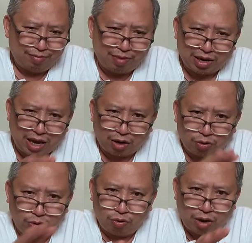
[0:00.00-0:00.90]

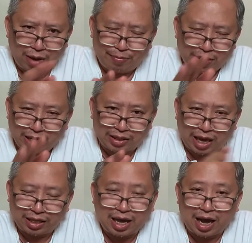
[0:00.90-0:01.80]
makaguluhang
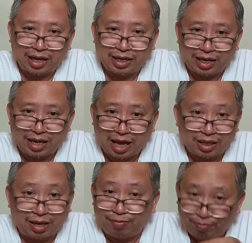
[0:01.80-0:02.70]
pinagdadaanan
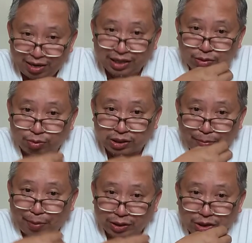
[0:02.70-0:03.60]
natin mismo sa
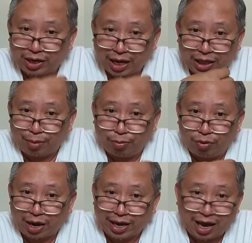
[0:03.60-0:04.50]
personal nating
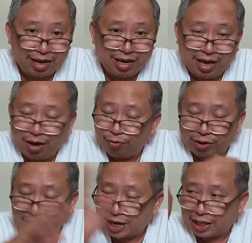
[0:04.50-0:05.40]
buhay. Ha?
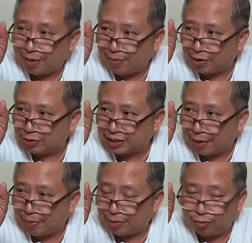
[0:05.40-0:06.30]
Huwag na natin
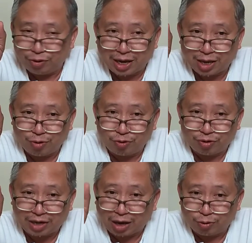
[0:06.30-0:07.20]
pag-usapan muna
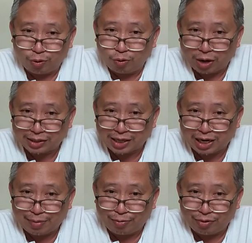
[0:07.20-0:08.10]
yung kaguluhan sa
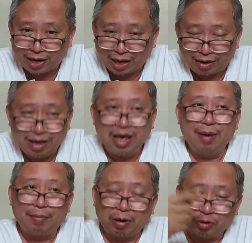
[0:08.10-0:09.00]
lipunan
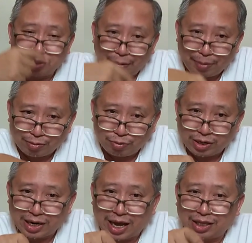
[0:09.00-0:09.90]
pag-usapan
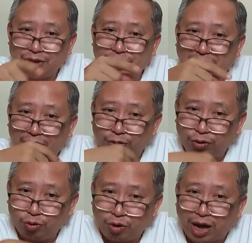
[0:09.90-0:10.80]
muna natin yung
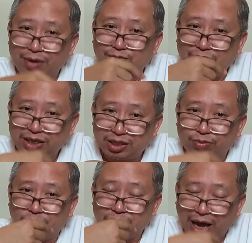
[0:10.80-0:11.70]
kaguluhan
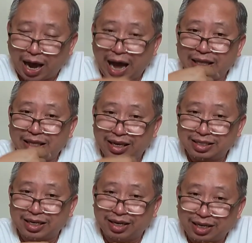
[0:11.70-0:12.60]
mismo ng ating
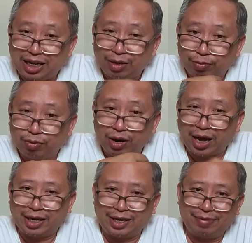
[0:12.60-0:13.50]
sariling
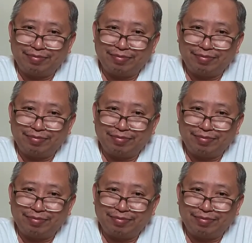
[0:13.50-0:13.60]
buhay.